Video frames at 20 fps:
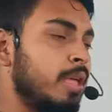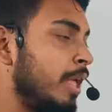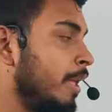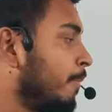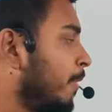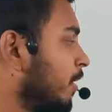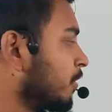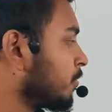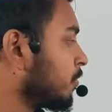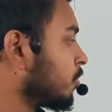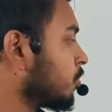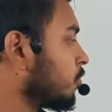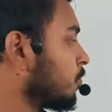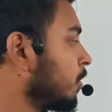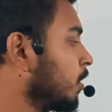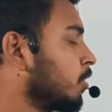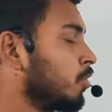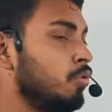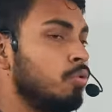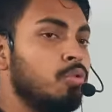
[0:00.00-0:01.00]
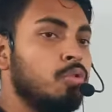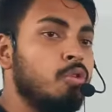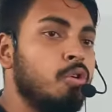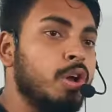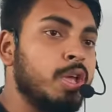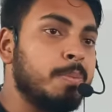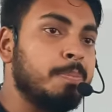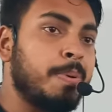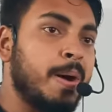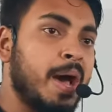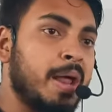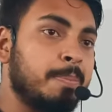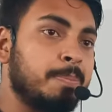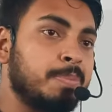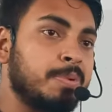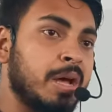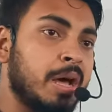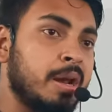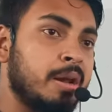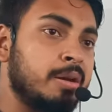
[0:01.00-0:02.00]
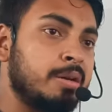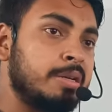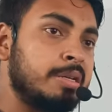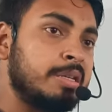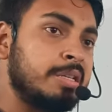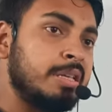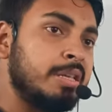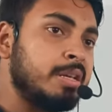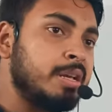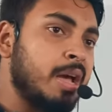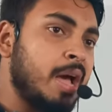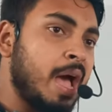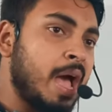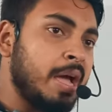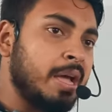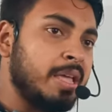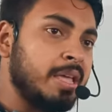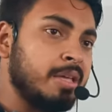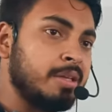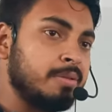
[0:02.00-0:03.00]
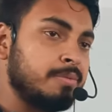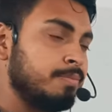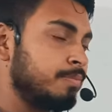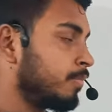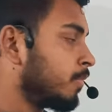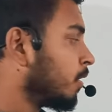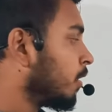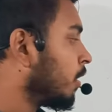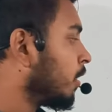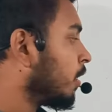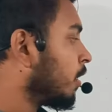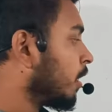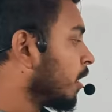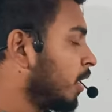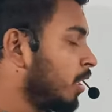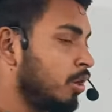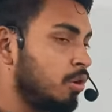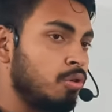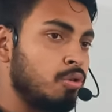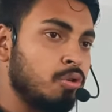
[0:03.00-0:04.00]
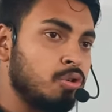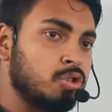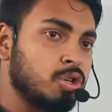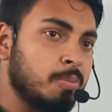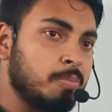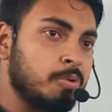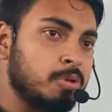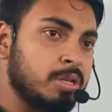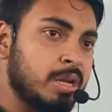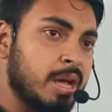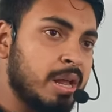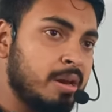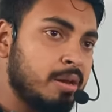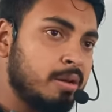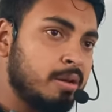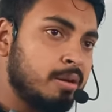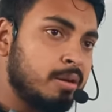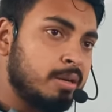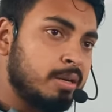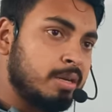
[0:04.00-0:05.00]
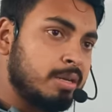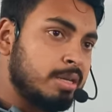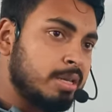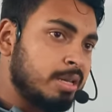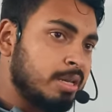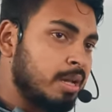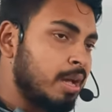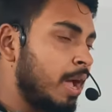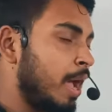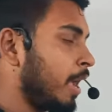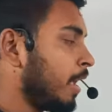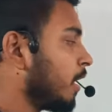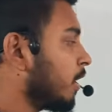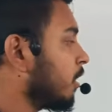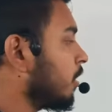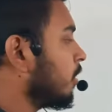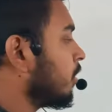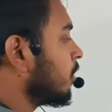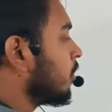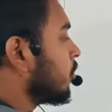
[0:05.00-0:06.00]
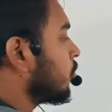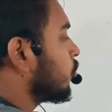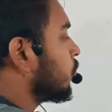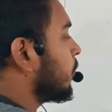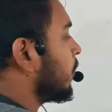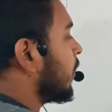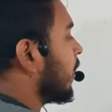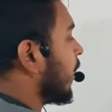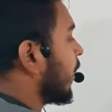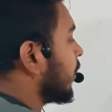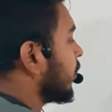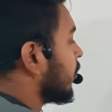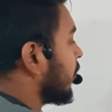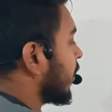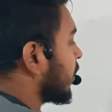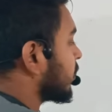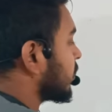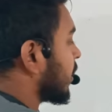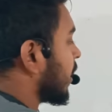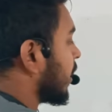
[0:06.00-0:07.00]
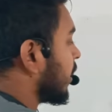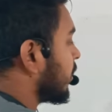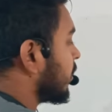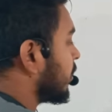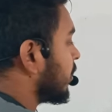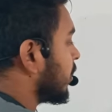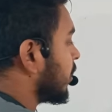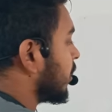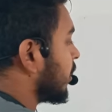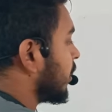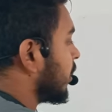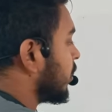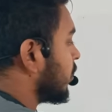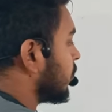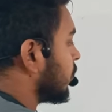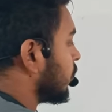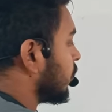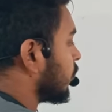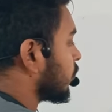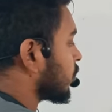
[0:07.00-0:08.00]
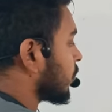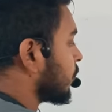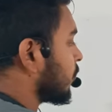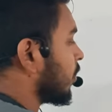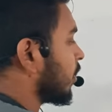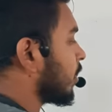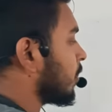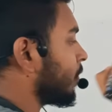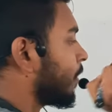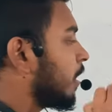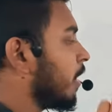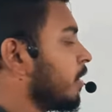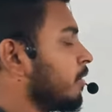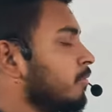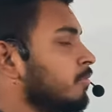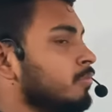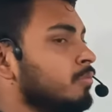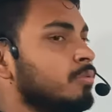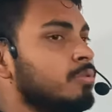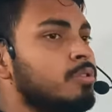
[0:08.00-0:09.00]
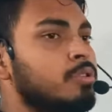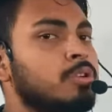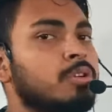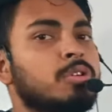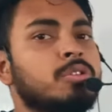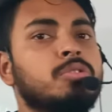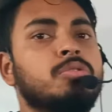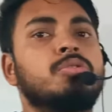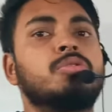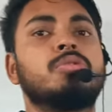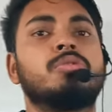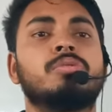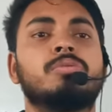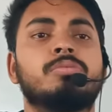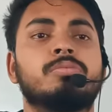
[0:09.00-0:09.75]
এবার যদি তুমি ওই ভার্বটার ঠিক আগে এই গো শব্দটার ঠিক আগে তুমি লিখে দাও একটা টি ও শব্দটা কি ভাইয়া টু